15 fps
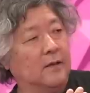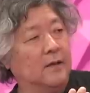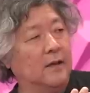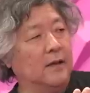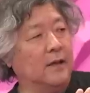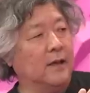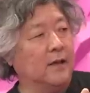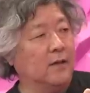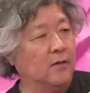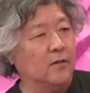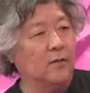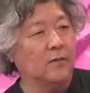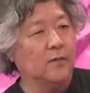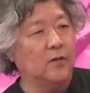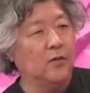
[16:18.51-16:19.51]
なんだけ
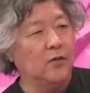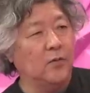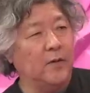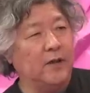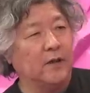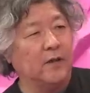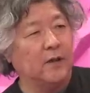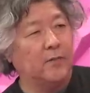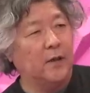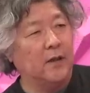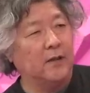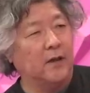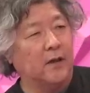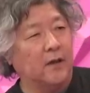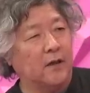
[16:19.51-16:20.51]
ど日本のメディアって
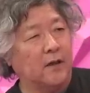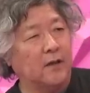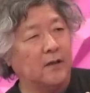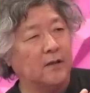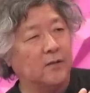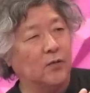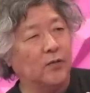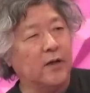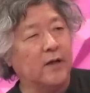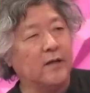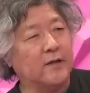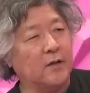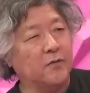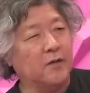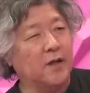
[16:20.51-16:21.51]
バカだから東大
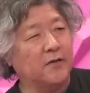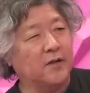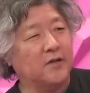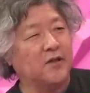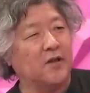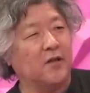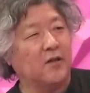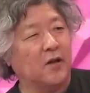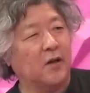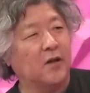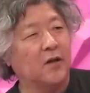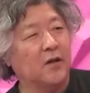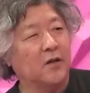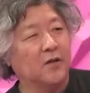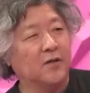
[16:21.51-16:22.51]
に参加あった時点で、
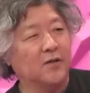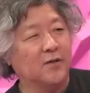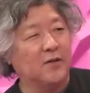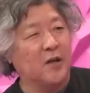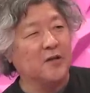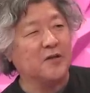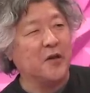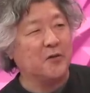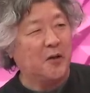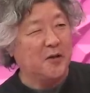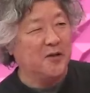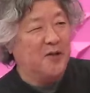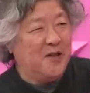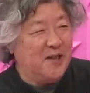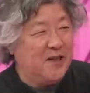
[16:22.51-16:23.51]
天才とか
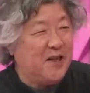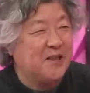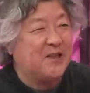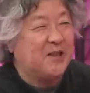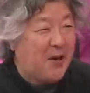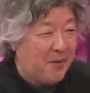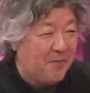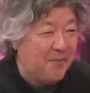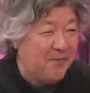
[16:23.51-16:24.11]
言いがちじゃん、